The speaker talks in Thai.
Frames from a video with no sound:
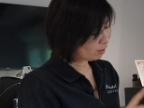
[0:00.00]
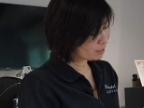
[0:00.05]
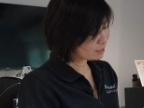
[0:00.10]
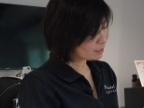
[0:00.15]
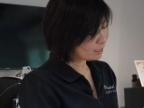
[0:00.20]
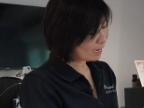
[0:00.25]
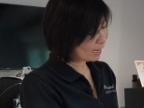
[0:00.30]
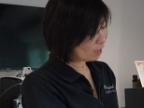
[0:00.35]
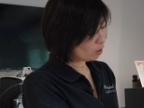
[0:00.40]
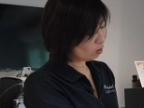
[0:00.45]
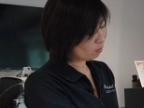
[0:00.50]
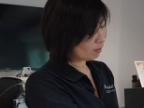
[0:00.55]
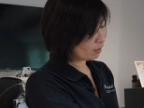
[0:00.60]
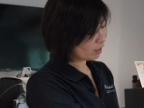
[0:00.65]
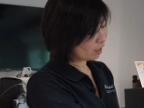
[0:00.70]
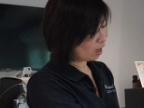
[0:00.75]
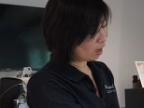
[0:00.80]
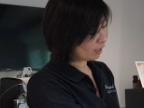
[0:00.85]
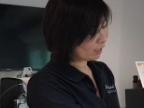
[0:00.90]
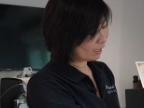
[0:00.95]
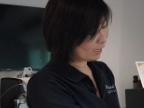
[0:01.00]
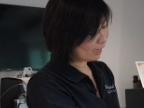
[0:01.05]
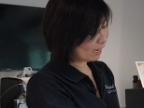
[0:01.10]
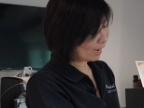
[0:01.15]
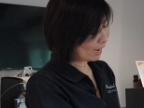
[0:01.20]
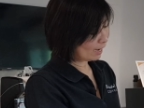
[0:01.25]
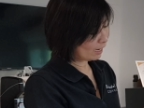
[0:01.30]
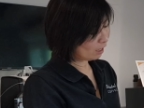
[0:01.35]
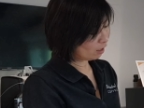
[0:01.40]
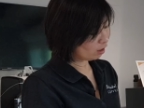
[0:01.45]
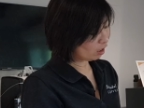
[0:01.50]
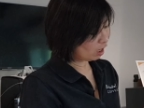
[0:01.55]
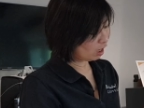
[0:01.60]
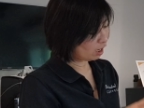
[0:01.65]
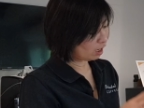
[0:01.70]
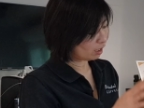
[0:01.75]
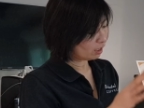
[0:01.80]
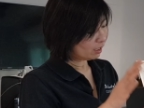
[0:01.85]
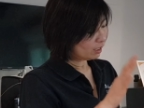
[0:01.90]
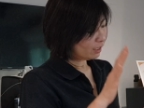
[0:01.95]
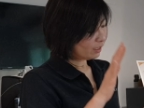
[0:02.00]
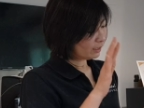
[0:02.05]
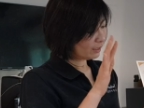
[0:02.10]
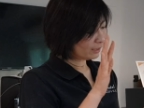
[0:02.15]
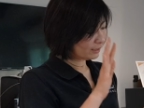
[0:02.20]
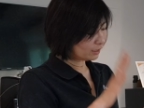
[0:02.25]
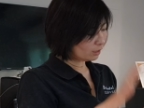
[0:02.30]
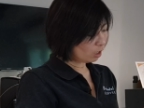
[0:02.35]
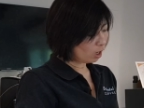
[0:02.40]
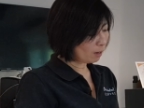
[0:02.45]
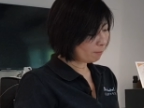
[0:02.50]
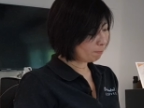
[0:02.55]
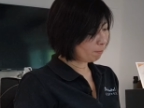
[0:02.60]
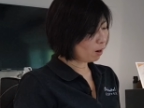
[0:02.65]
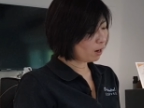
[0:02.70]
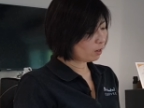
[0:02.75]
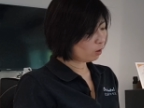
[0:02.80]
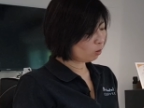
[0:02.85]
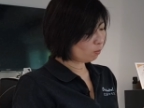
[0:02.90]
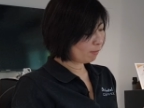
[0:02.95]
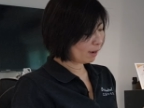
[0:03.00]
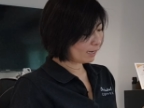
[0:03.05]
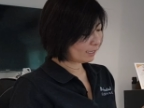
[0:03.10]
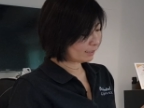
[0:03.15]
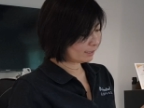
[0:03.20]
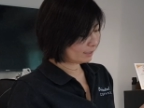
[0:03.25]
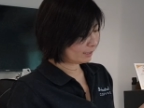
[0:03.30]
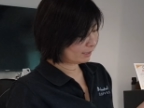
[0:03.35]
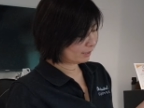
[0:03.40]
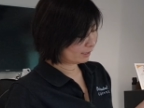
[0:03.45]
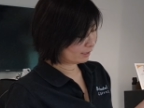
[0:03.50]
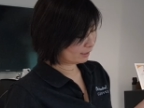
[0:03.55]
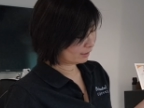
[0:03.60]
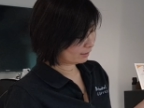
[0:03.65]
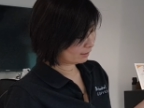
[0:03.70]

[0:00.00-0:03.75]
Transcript: ว่าจะไหลลงมาก่อนนะคะ แล้วก็ถึงจะค่อยปล่อยลงมาอีกทีหนึ่